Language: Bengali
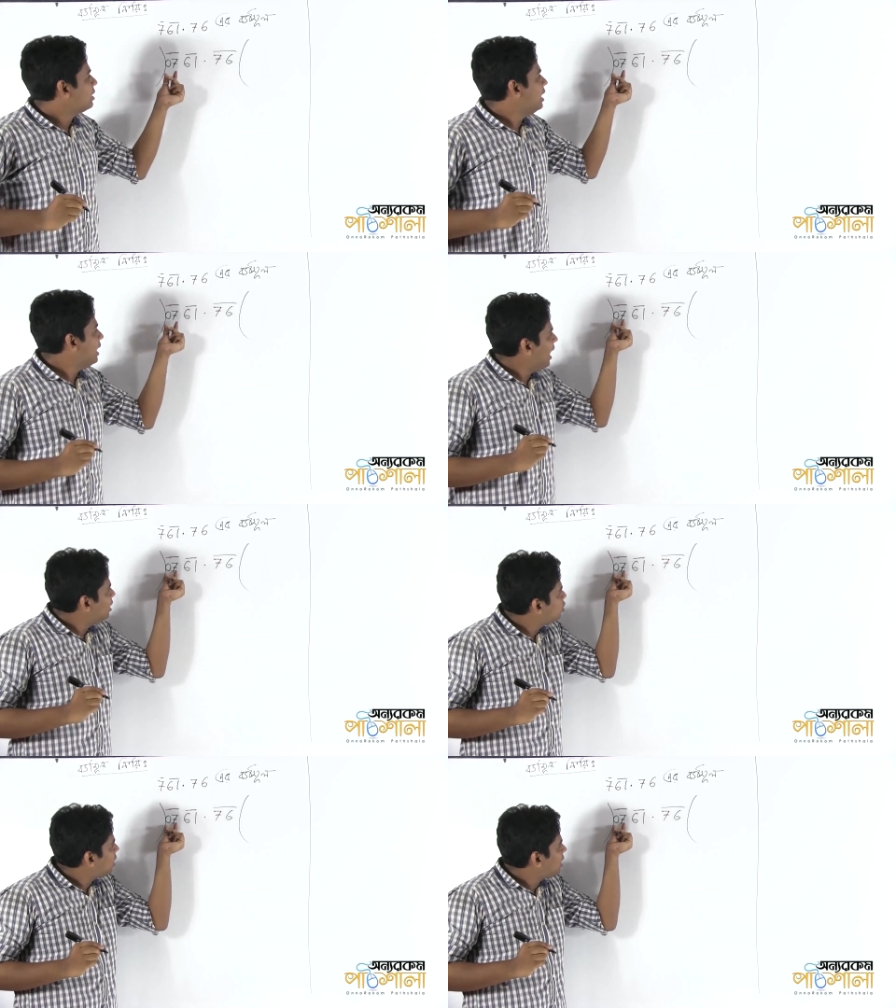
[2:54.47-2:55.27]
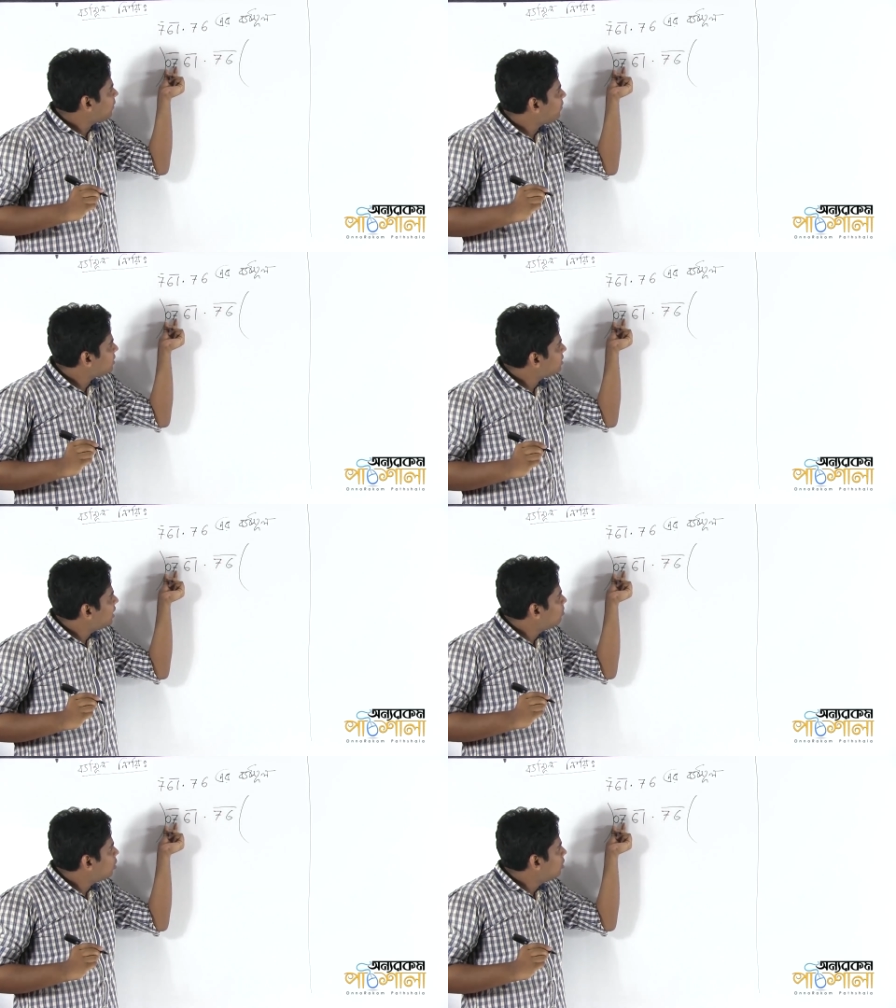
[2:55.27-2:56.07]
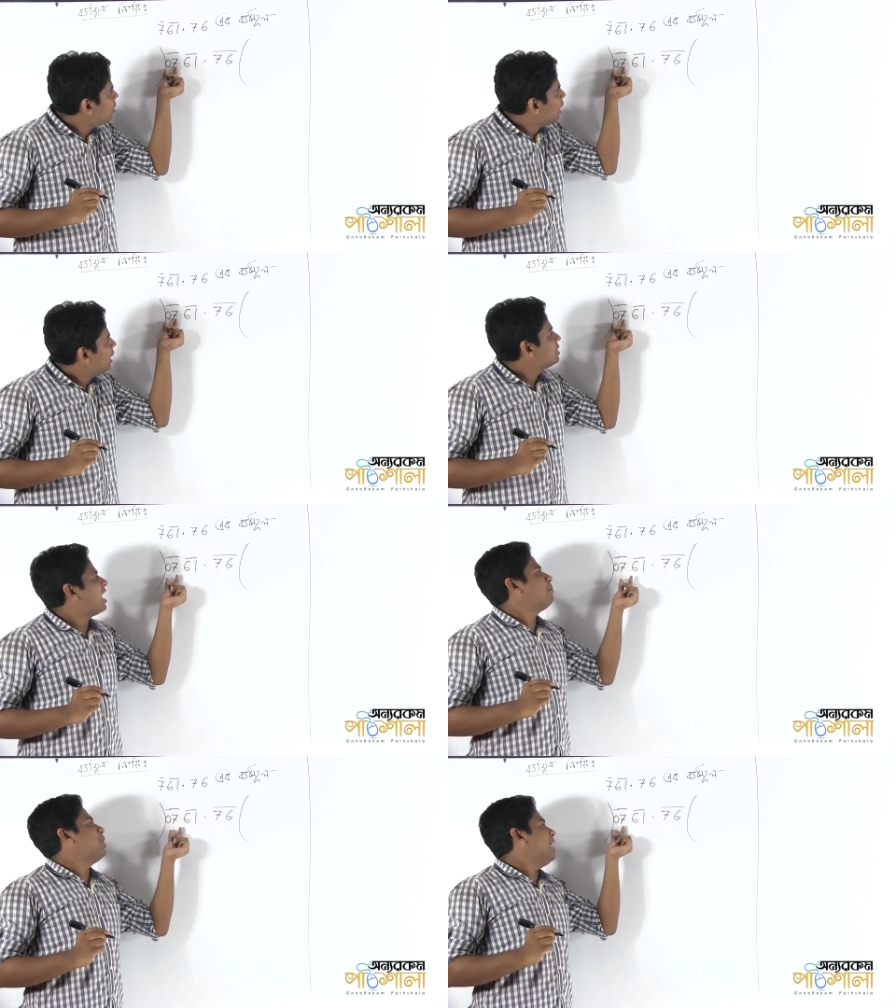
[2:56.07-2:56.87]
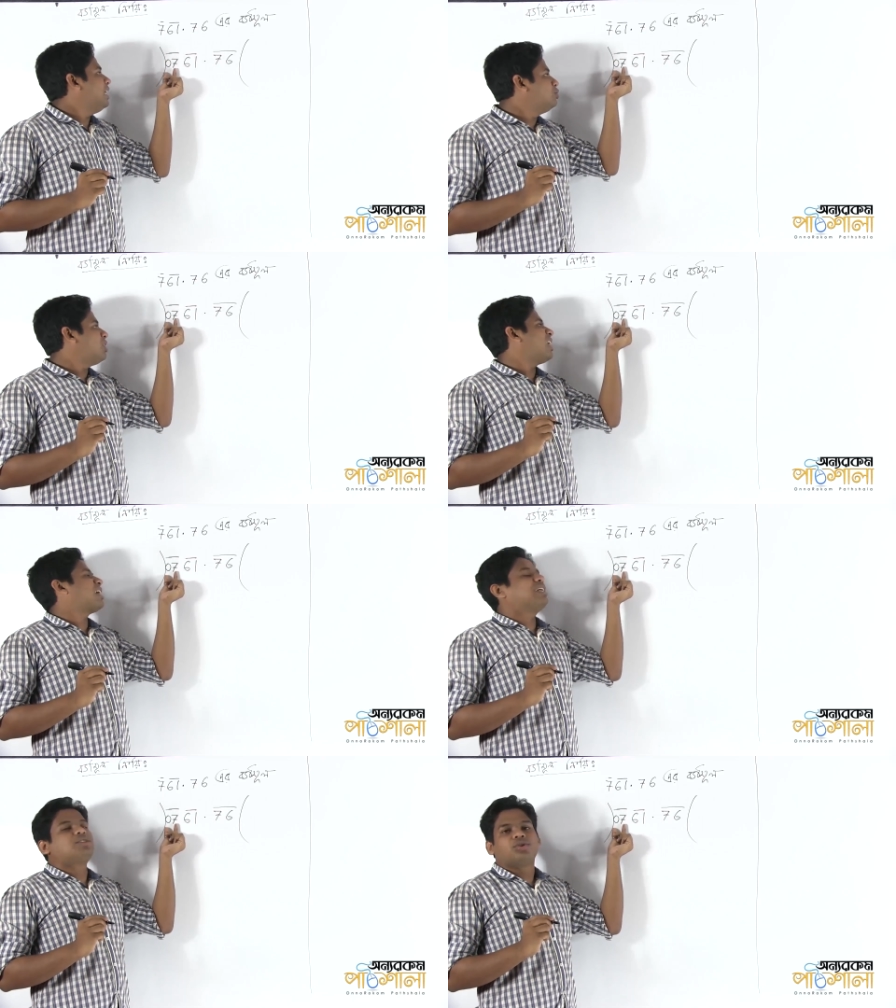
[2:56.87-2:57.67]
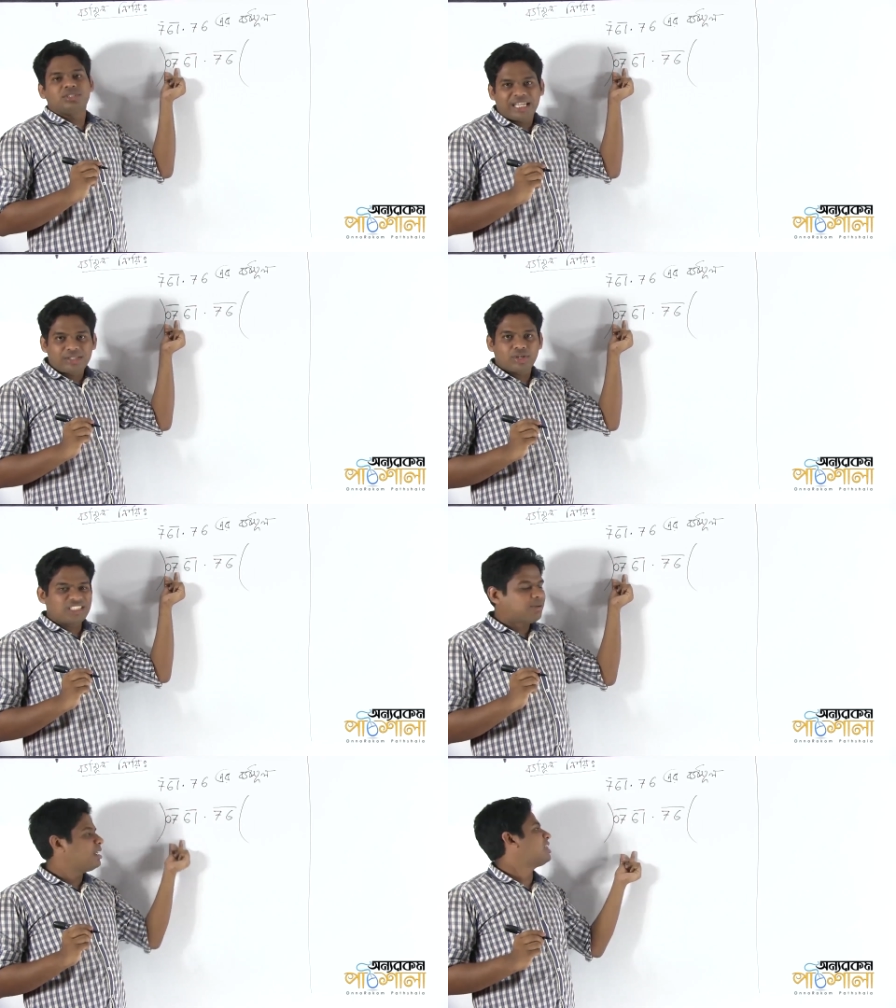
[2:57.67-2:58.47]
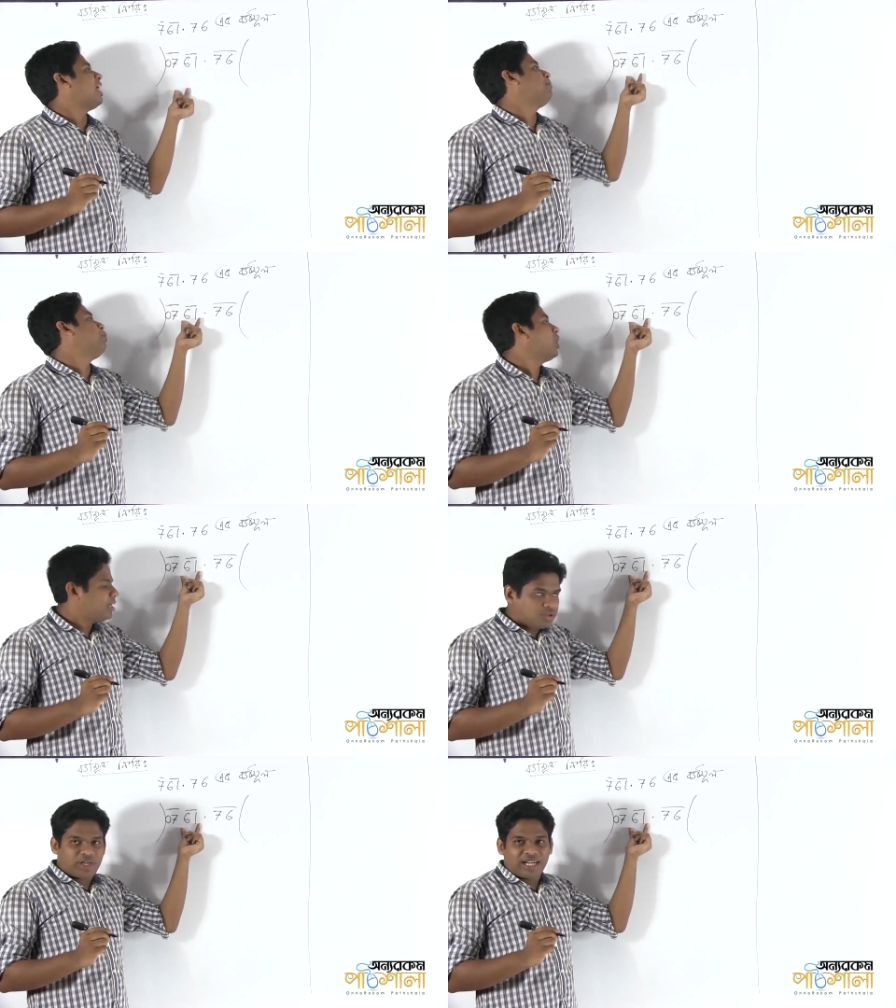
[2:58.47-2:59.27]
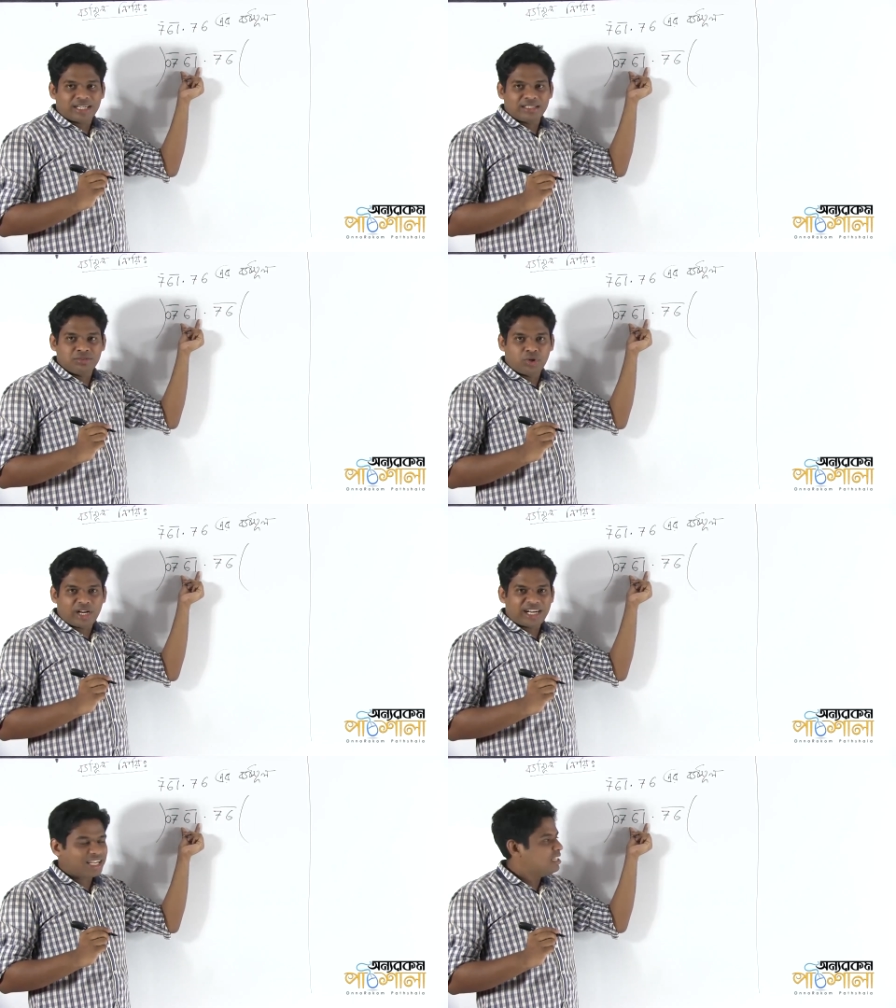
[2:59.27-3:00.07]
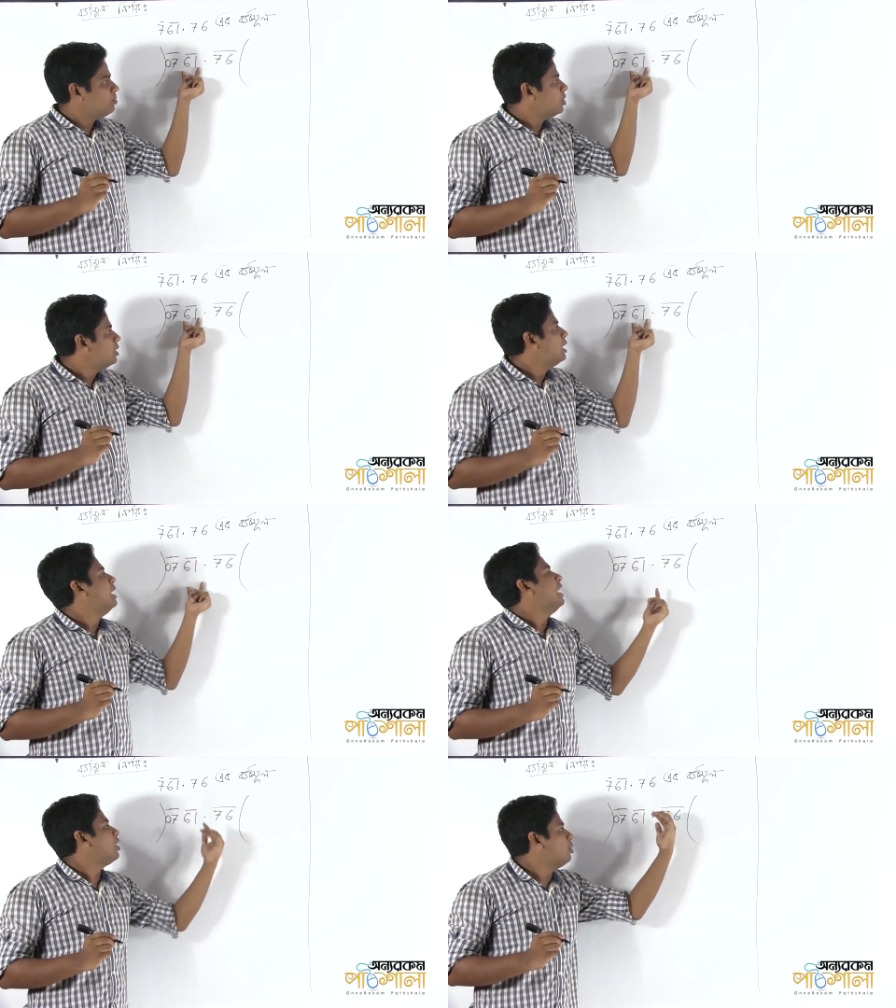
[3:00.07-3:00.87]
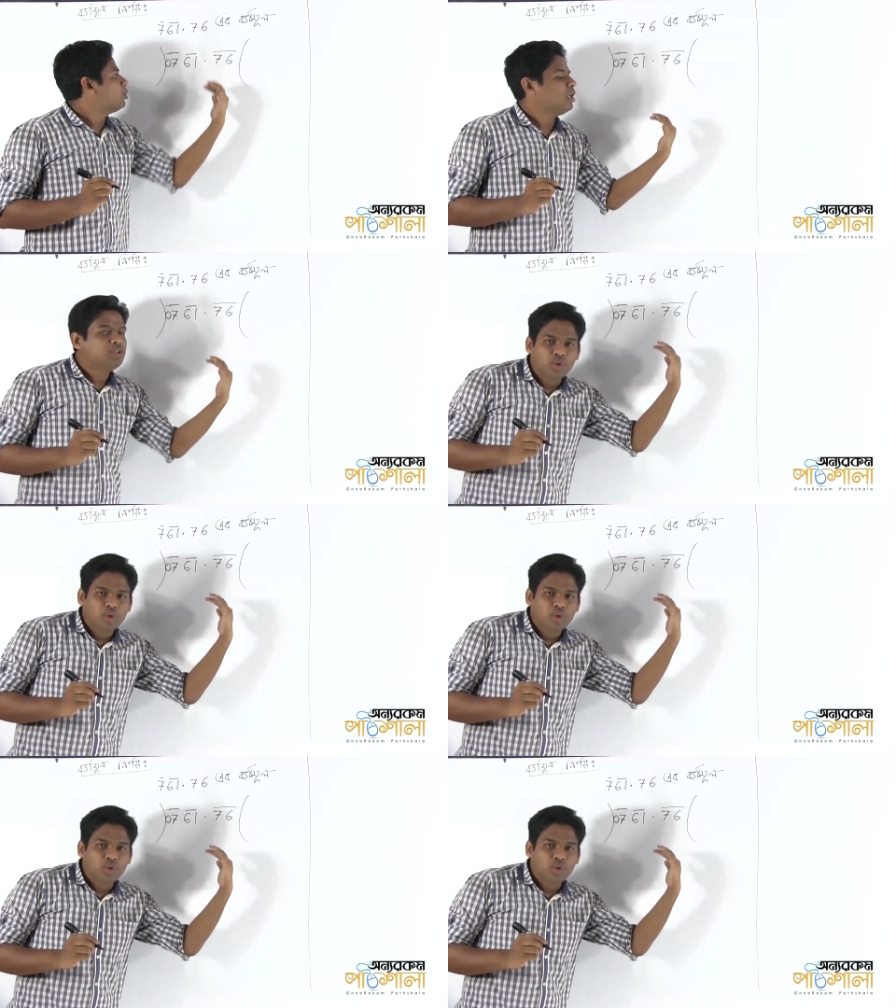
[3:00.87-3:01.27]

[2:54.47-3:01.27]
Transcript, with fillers: তাহলে এই জোড়াটা ফার্স্টে নিব তারপরে এই জোড়ার কাজ যখন শেষ হয়ে যাবে তারপরের জোড়ার জোড়াটাকে নিব এরকম করে